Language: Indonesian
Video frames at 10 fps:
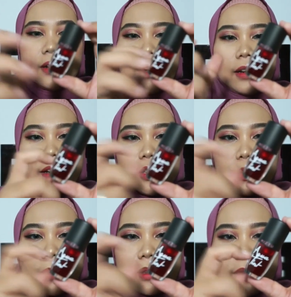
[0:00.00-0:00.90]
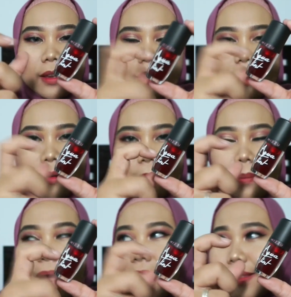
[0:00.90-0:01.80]
dan ini tuh material
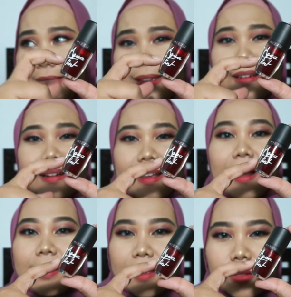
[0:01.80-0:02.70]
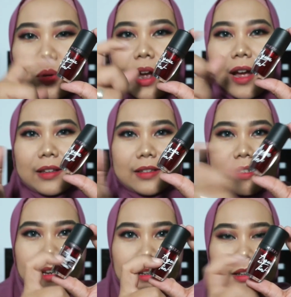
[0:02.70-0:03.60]
materialnya tuh
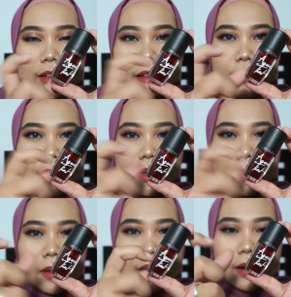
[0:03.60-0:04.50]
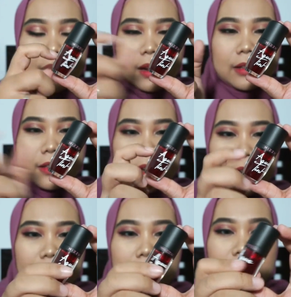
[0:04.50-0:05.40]
kaca jadi ini bener-beneran
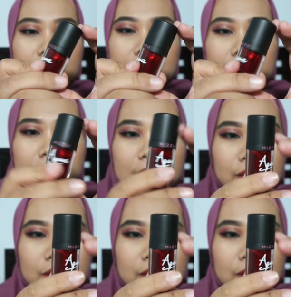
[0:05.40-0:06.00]
kaca dan